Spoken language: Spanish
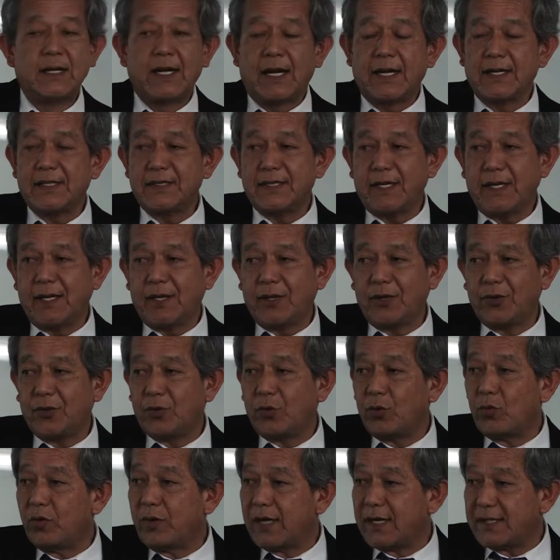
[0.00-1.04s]
ha sido
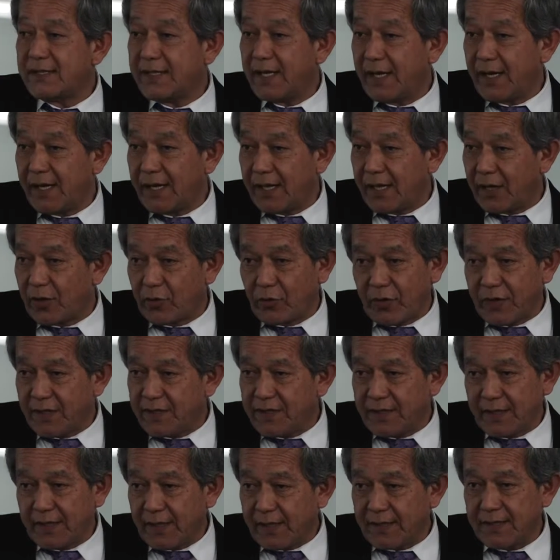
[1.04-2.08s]
una serie de
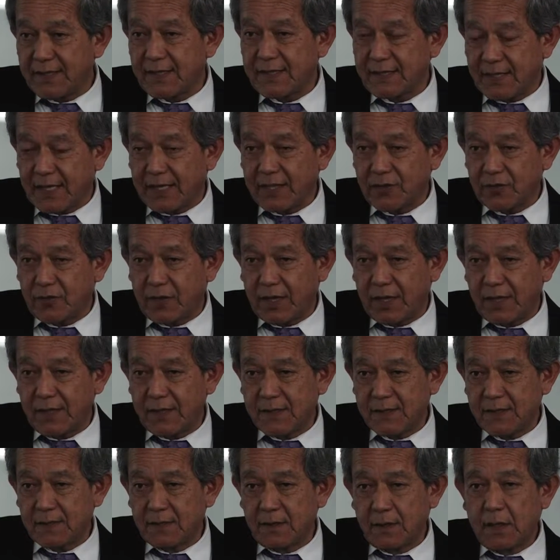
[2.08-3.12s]
coincidencias
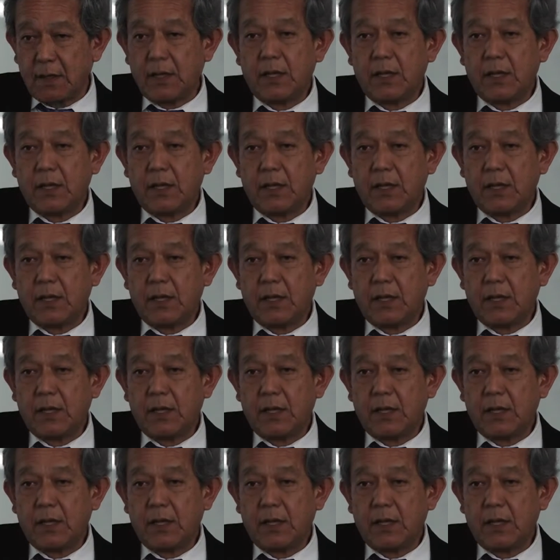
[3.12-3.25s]
casuales